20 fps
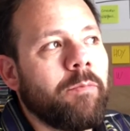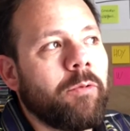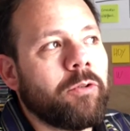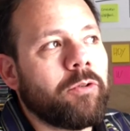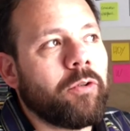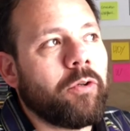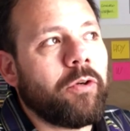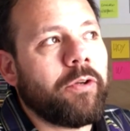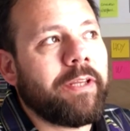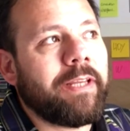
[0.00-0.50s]

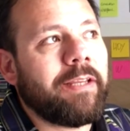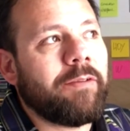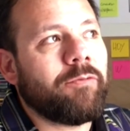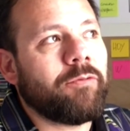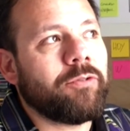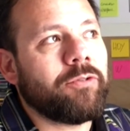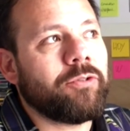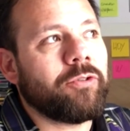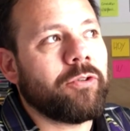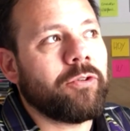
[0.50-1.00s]
motor de
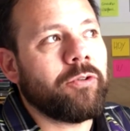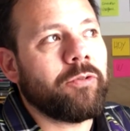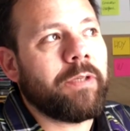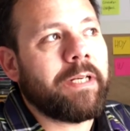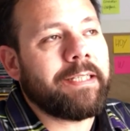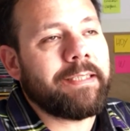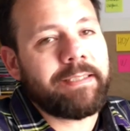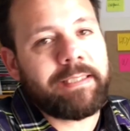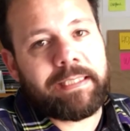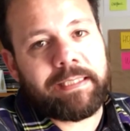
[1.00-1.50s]
difusión de un
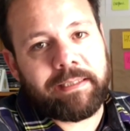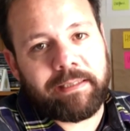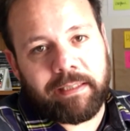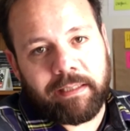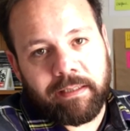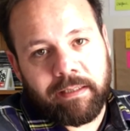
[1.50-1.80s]
artista.